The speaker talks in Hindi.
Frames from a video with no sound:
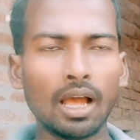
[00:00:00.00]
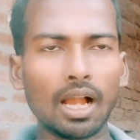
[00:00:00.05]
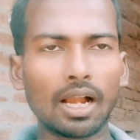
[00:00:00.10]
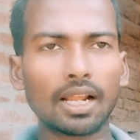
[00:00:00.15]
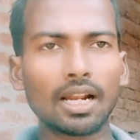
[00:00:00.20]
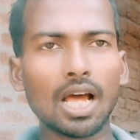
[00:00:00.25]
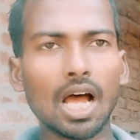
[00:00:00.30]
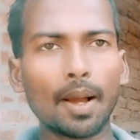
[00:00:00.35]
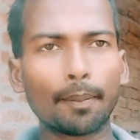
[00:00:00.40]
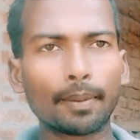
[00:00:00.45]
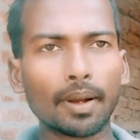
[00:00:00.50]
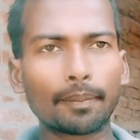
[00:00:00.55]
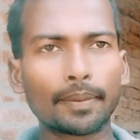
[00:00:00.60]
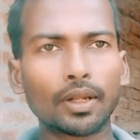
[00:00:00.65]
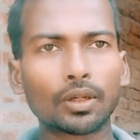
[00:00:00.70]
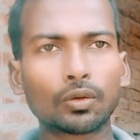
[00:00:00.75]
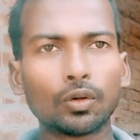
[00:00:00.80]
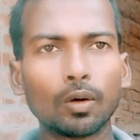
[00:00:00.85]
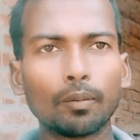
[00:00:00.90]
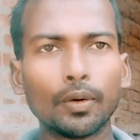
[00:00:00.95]
अगर आप
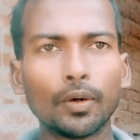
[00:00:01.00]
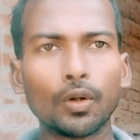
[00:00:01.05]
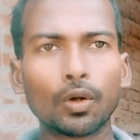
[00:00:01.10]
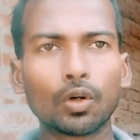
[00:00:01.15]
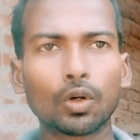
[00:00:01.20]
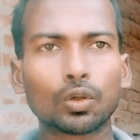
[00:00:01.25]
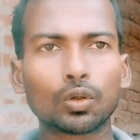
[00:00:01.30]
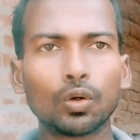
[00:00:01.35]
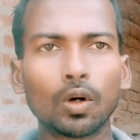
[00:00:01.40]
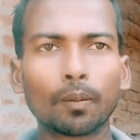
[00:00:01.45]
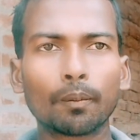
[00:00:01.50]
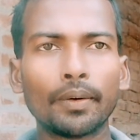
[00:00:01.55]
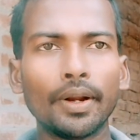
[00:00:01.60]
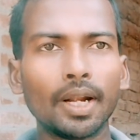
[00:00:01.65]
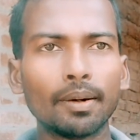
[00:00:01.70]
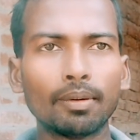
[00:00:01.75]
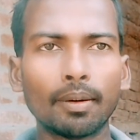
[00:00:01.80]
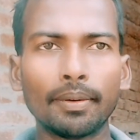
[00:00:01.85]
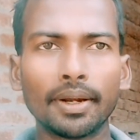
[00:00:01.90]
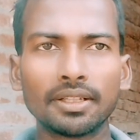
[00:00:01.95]
अपने शॉर्ट वीडियो को शॉर्ट
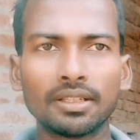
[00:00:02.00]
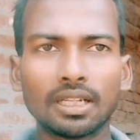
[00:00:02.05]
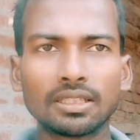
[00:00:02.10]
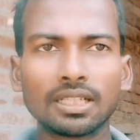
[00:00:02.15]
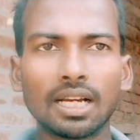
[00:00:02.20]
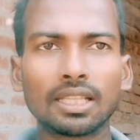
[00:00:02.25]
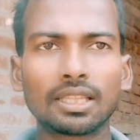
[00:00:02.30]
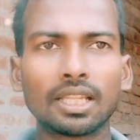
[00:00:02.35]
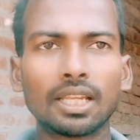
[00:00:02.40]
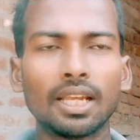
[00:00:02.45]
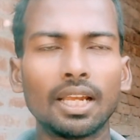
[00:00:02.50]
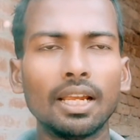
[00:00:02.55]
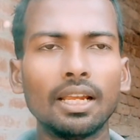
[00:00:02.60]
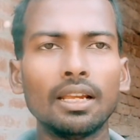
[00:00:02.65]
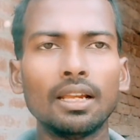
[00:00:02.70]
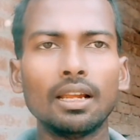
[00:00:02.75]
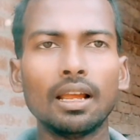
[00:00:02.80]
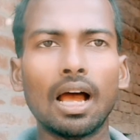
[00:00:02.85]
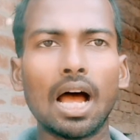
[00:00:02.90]
फीड में भेजना चाहते हैं